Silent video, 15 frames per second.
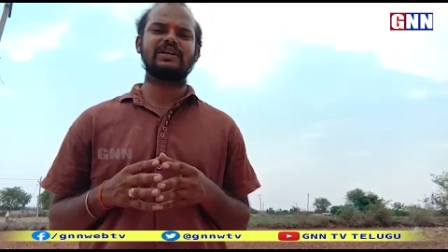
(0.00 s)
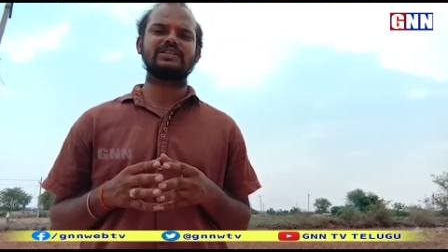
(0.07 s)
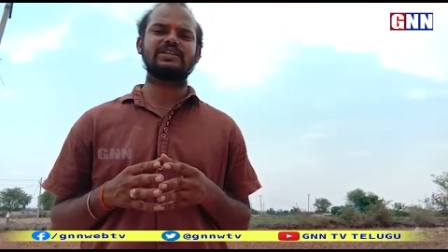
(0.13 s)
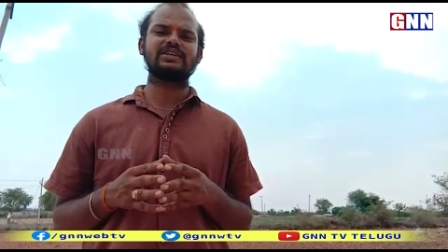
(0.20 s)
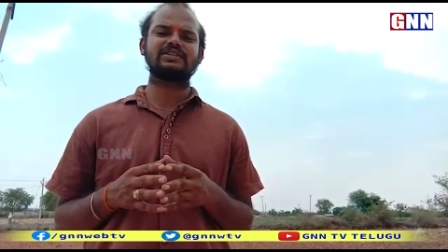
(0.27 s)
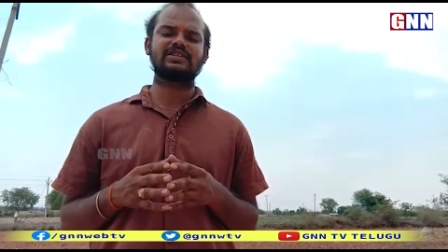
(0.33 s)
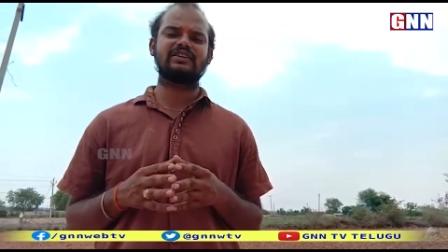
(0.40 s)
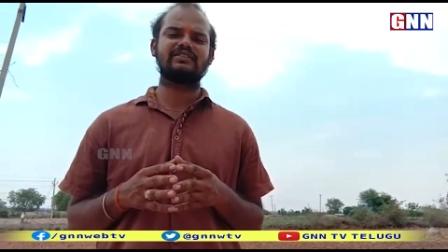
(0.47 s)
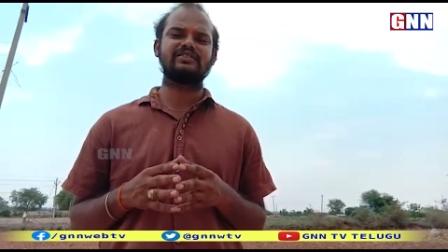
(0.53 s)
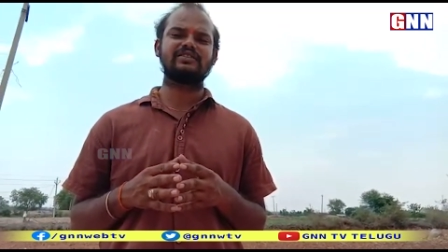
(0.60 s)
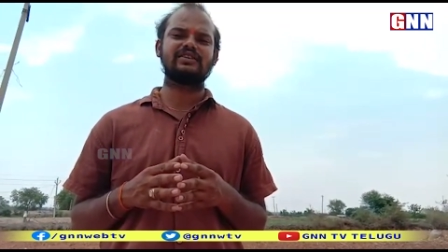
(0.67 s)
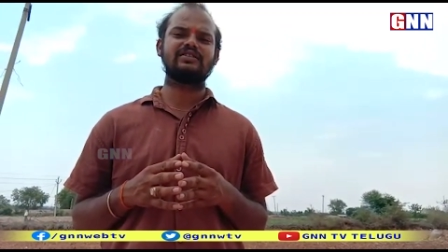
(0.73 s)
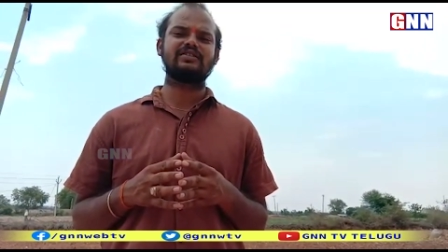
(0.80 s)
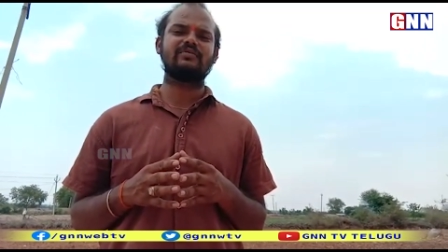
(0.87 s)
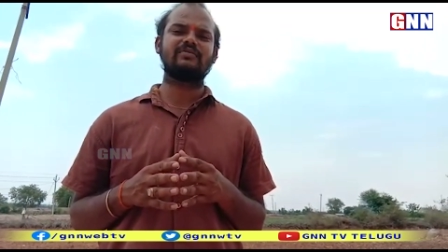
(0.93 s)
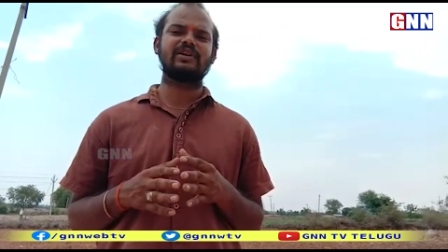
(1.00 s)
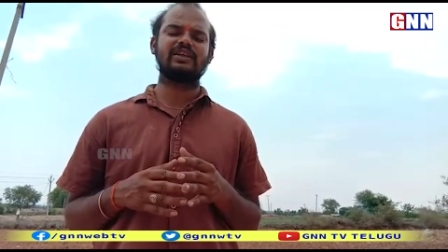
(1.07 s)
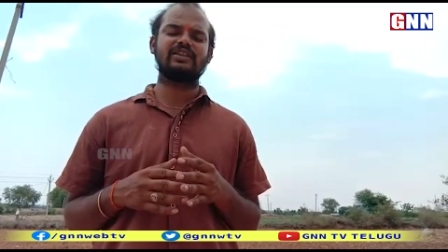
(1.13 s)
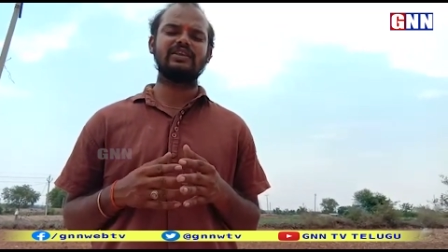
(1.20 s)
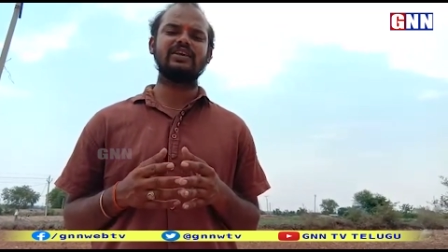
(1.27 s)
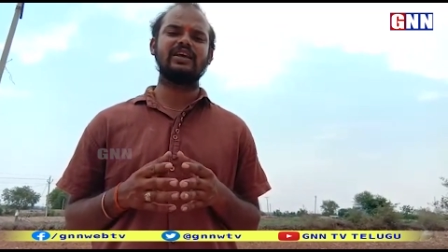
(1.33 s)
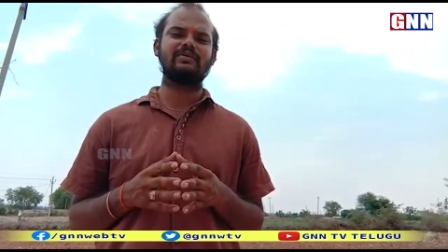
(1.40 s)
ప్రజలకు సందిగ్ధం
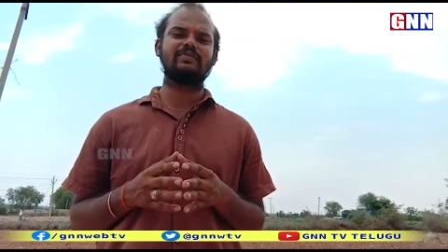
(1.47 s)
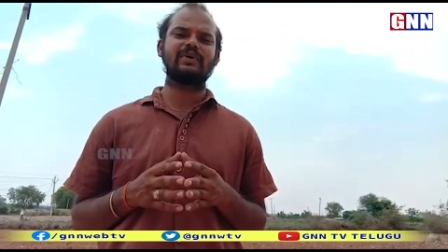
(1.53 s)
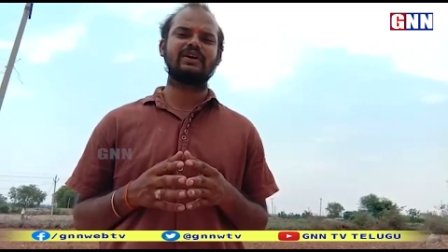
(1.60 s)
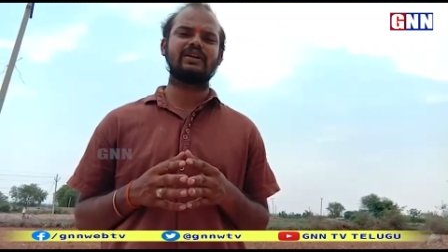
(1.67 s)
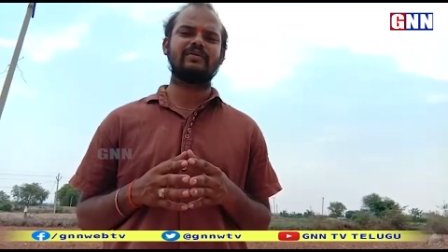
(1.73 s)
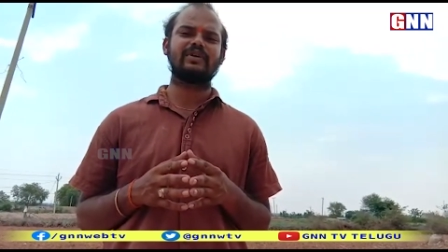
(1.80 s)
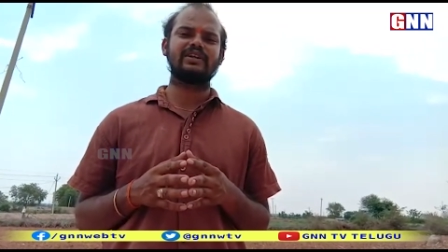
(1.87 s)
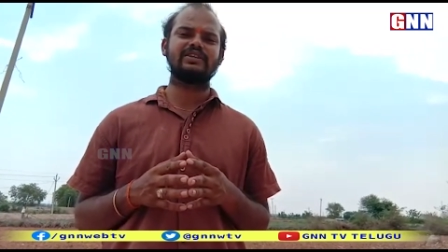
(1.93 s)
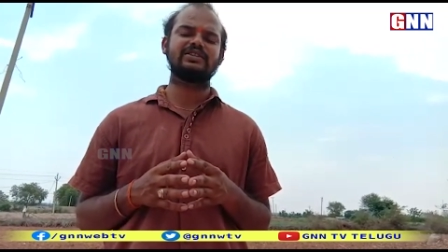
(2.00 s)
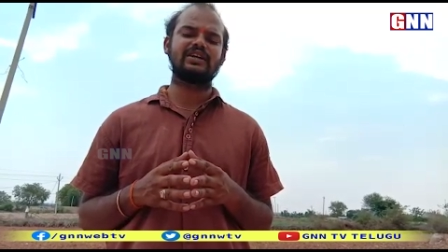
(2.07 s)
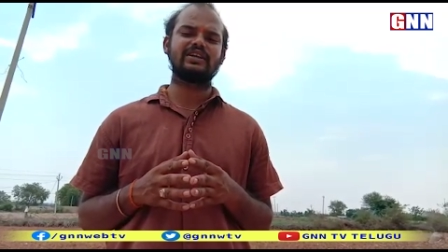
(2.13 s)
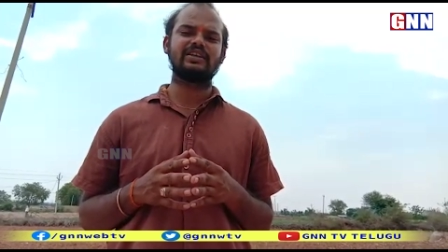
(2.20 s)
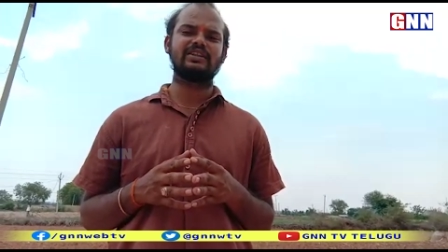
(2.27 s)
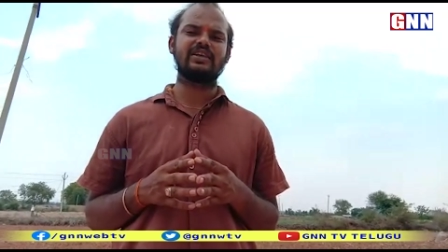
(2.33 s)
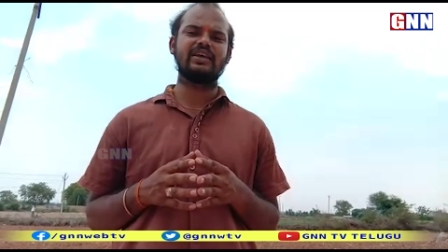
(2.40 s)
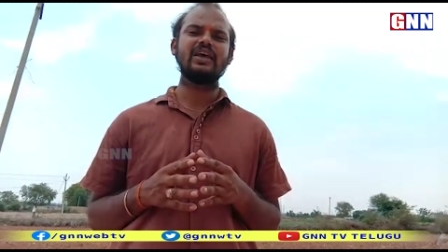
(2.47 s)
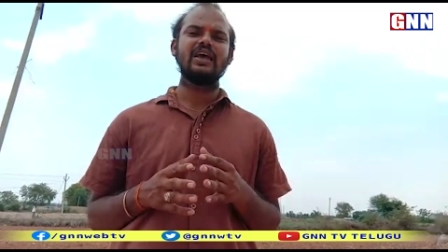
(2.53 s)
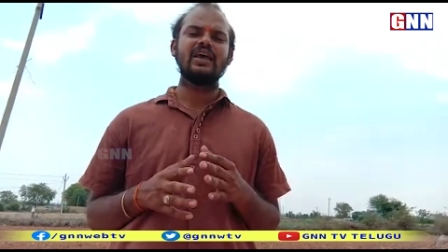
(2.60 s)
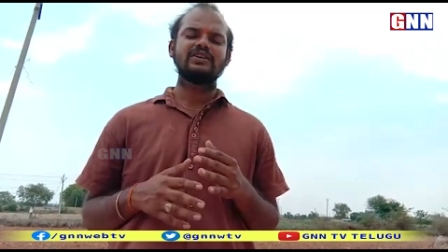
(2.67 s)
అనేది ఏర్పడడం అనేది జరిగింది